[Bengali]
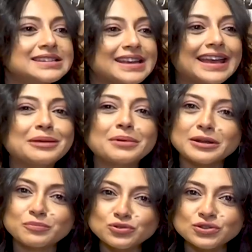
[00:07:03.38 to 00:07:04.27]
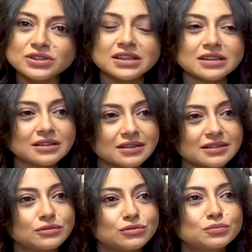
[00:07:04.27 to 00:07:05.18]
যে এইবারে পুজোতে
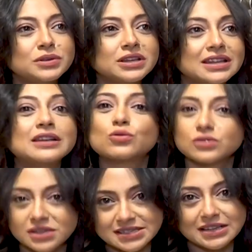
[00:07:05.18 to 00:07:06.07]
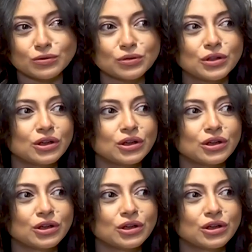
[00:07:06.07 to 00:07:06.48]
তুমি কি করতে চাও